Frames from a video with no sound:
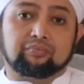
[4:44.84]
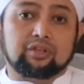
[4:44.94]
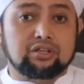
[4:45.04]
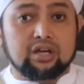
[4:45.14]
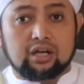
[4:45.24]

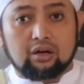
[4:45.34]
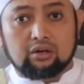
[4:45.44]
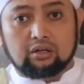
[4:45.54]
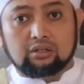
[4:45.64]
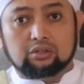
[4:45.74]
dijaga
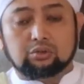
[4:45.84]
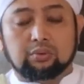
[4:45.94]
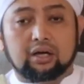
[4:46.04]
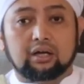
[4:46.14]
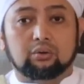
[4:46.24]
oleh Allah
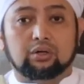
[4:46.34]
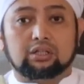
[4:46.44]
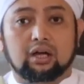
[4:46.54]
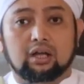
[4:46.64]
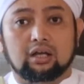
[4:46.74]
Subhanahu wa
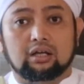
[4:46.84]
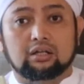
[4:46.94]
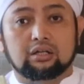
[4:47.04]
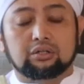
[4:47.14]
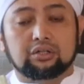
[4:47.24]
taala
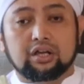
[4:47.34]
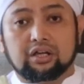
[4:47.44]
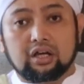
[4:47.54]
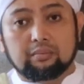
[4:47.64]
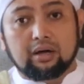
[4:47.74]
dari
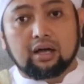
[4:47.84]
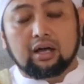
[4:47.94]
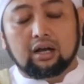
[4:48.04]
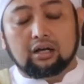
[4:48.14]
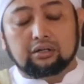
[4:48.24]
kelima
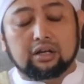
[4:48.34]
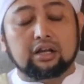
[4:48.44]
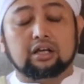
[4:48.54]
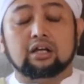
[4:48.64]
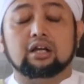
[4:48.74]
hal,
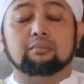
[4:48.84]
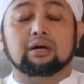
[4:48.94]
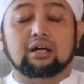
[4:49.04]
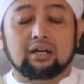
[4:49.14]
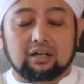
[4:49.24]
dari keenam
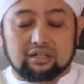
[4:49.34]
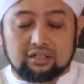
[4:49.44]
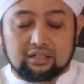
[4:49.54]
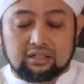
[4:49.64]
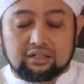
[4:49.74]
hal
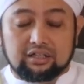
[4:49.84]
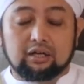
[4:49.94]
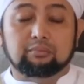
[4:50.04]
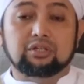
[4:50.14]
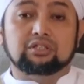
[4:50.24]

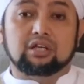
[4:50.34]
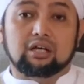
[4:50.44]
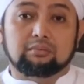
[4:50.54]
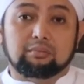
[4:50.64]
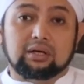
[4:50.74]
yang
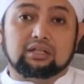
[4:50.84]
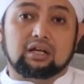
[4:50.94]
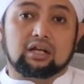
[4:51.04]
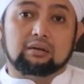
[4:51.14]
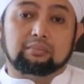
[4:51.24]
bisa
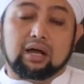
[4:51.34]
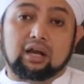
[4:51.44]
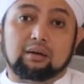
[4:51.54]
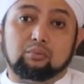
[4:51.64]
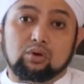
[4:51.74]
membatalkan
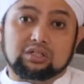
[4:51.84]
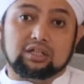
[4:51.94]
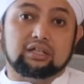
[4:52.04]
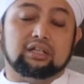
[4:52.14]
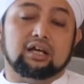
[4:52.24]
pahala
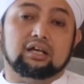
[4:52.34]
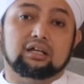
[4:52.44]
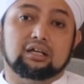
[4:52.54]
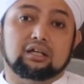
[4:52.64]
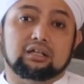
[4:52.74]
puasa kita.
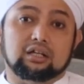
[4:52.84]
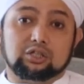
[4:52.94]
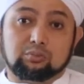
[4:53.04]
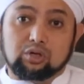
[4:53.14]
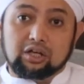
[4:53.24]
Dan
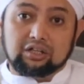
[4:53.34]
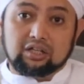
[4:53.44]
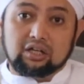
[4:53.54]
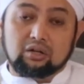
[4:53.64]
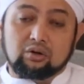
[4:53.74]
semoga
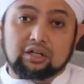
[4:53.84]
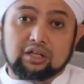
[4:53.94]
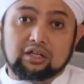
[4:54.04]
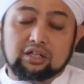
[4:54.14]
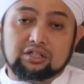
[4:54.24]
kita dan
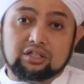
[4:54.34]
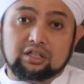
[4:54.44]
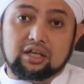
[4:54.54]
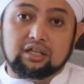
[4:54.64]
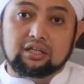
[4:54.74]
orang yang kita
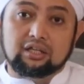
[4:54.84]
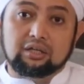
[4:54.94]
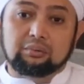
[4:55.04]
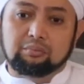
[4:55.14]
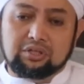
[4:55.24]
cintai
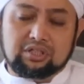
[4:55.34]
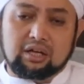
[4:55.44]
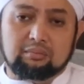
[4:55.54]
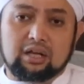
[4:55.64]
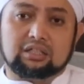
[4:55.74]

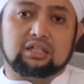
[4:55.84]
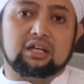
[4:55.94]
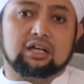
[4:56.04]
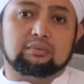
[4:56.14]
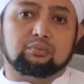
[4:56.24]
bisa
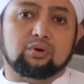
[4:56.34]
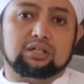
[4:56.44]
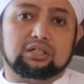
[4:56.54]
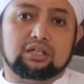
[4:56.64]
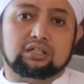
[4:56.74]
melaksanakan
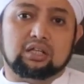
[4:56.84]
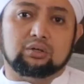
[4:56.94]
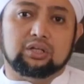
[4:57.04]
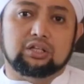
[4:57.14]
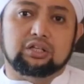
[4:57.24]
puasa di
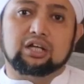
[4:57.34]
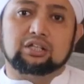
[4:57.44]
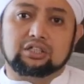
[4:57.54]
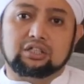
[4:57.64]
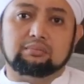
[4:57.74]
tahun ini dengan
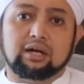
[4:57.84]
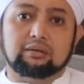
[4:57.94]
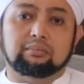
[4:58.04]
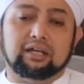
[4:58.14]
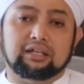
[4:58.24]

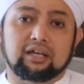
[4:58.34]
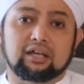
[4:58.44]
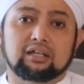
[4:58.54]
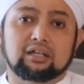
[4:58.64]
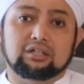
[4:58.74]

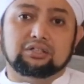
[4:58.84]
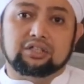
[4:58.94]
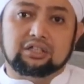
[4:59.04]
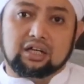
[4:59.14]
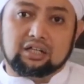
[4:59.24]
sebaik-baiknya
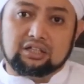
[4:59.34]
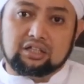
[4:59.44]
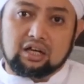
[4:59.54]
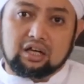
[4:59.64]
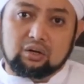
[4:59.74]
sehingga
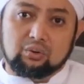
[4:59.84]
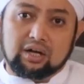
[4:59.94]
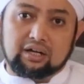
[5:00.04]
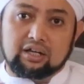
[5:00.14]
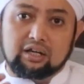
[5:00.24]
ketika
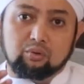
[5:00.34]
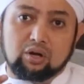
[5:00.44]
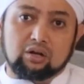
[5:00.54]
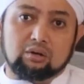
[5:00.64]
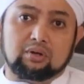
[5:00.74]
keluar dari
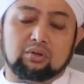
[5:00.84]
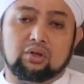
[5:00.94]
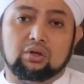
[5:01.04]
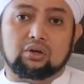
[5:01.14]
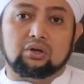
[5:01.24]
bulan
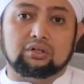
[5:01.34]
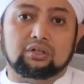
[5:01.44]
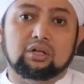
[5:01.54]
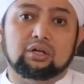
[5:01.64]
Ramadan,